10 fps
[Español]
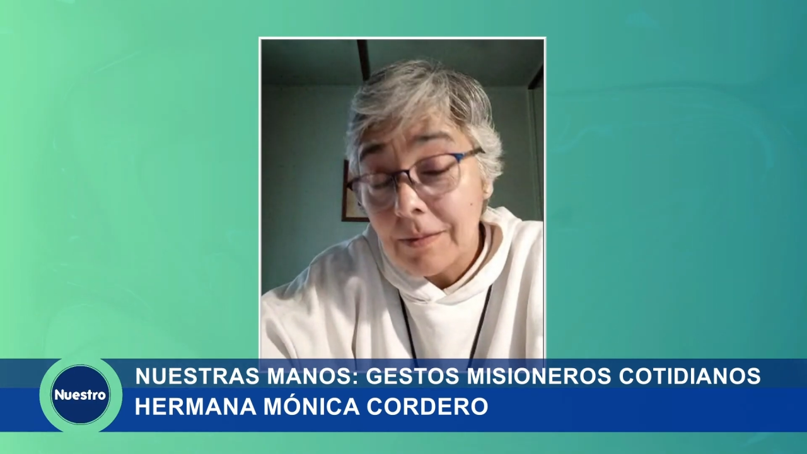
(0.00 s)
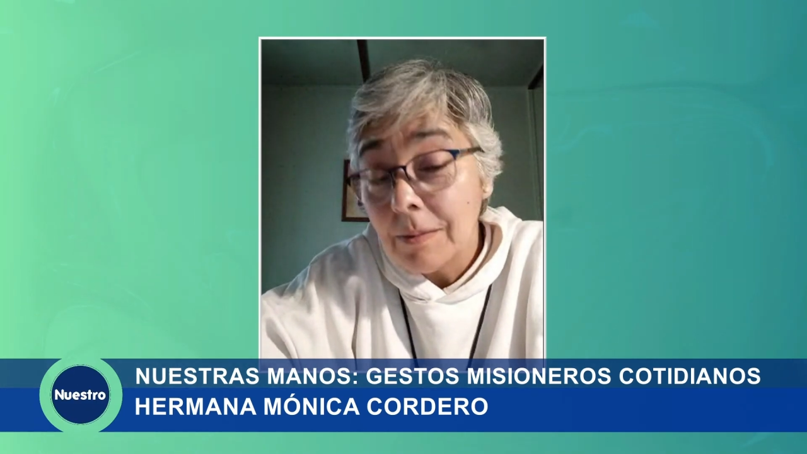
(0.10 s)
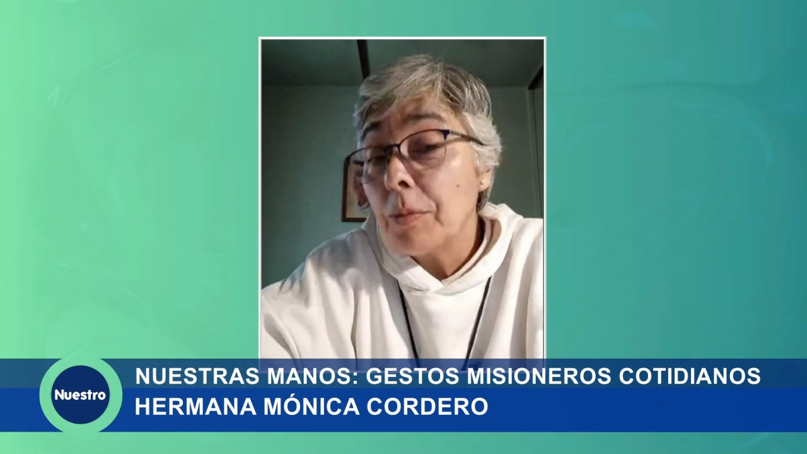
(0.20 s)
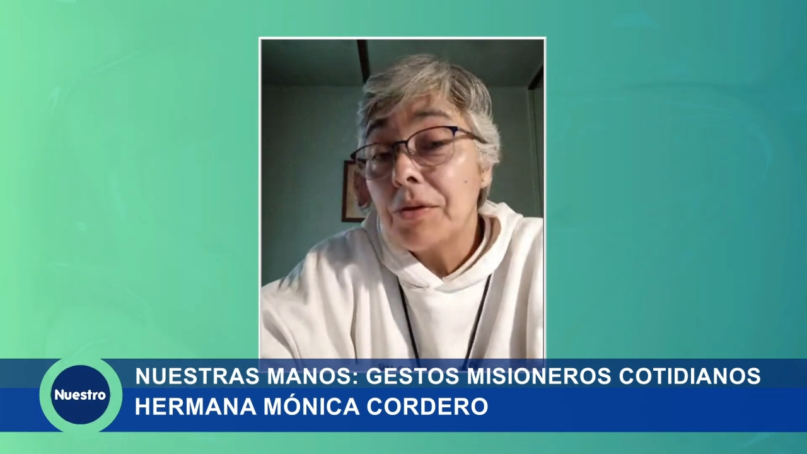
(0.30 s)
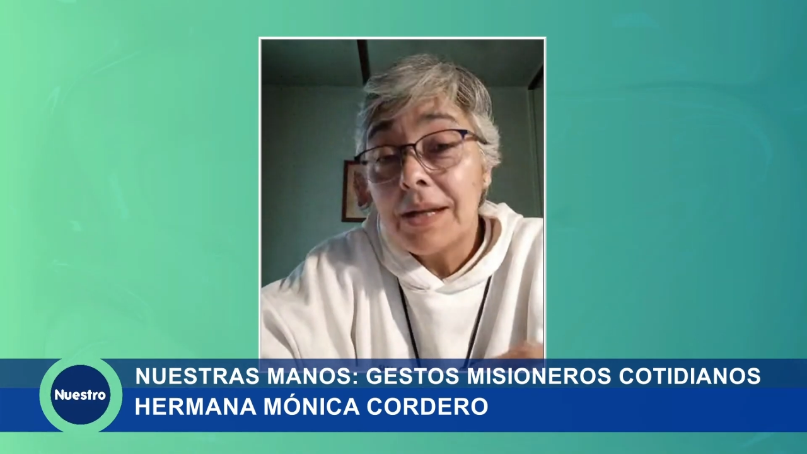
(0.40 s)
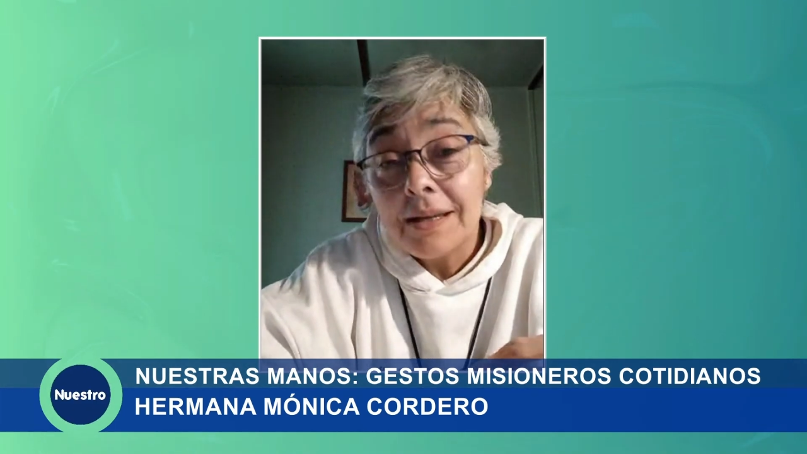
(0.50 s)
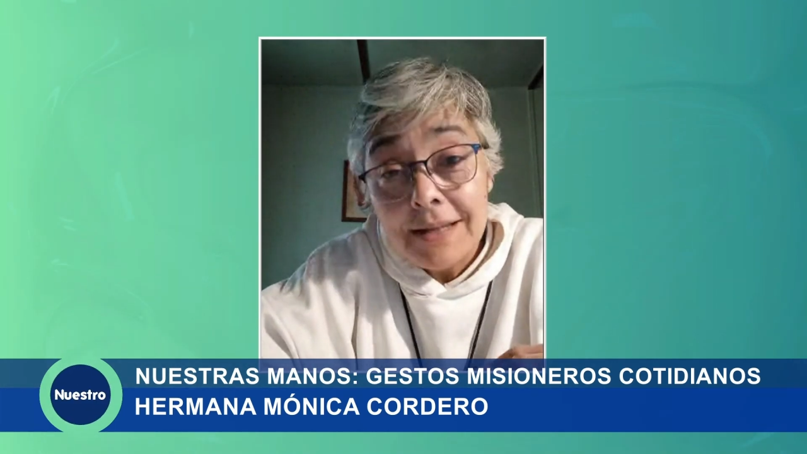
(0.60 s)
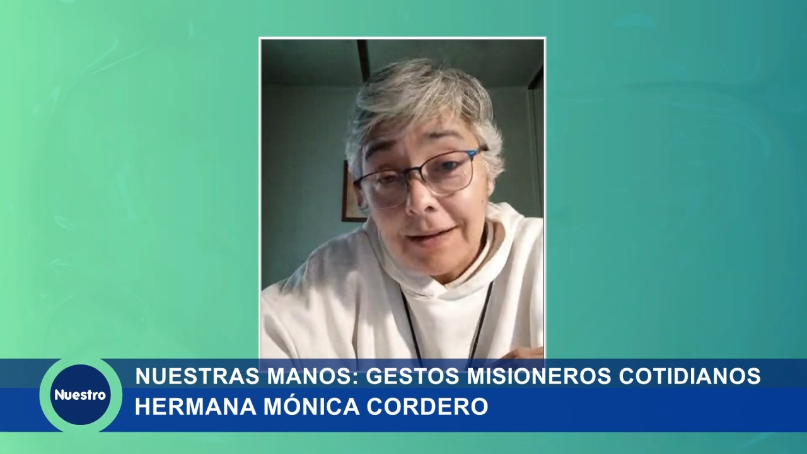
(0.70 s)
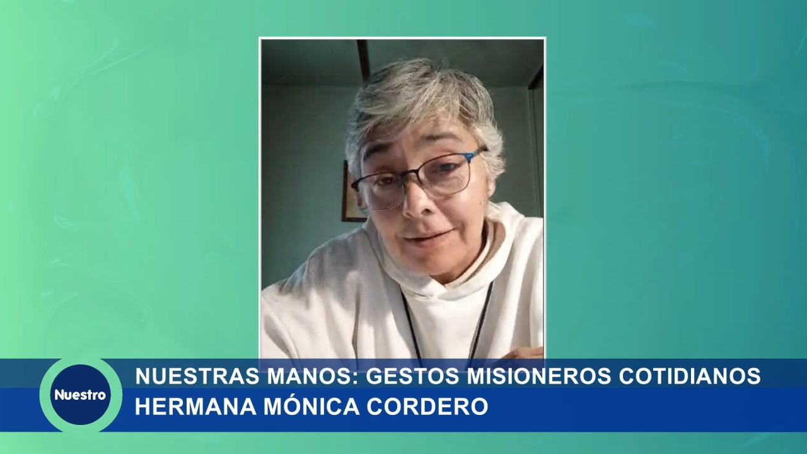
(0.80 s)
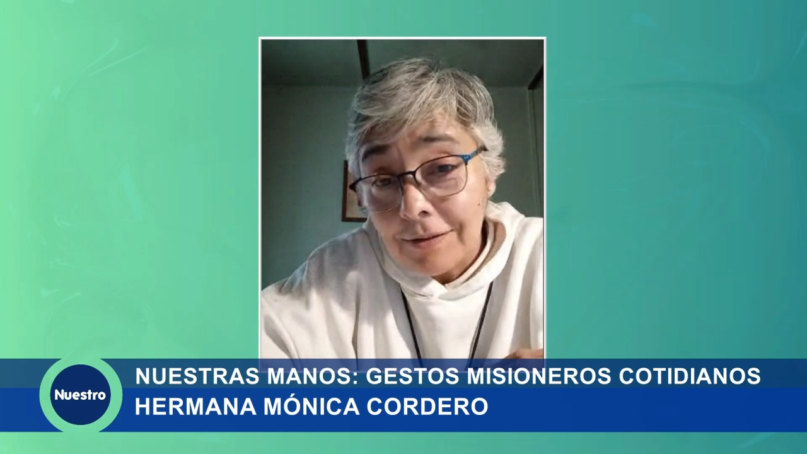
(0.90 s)
podría
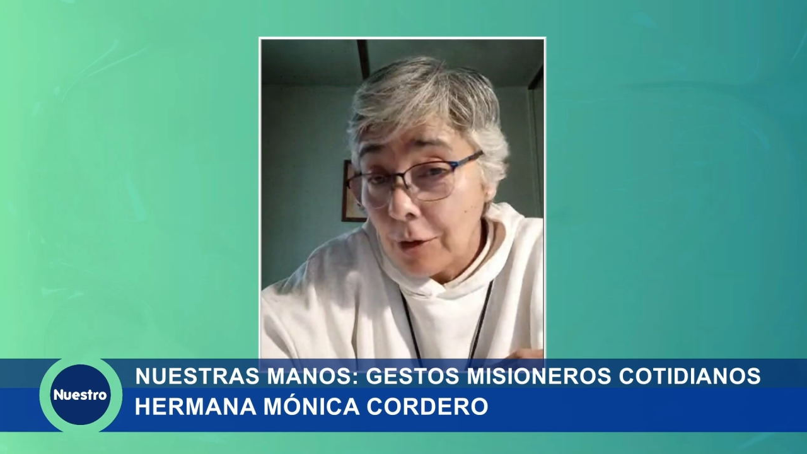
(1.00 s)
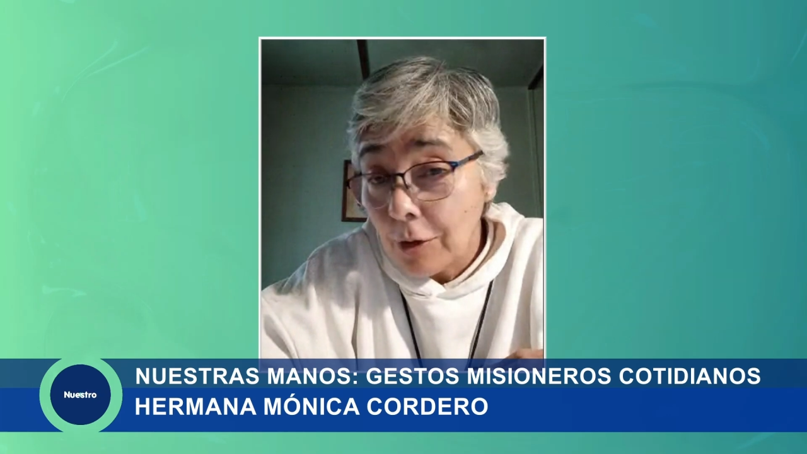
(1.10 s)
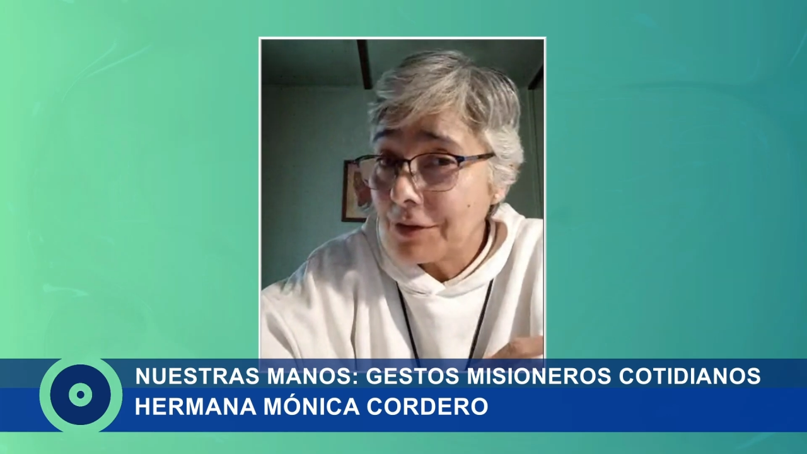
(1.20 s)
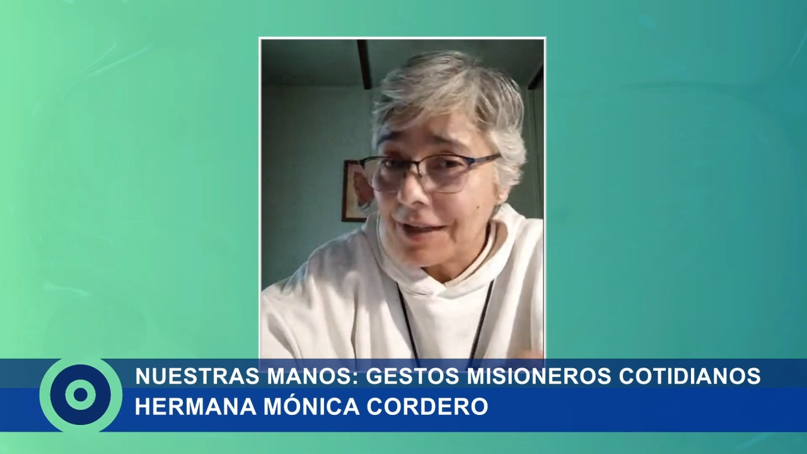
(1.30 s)
ser otra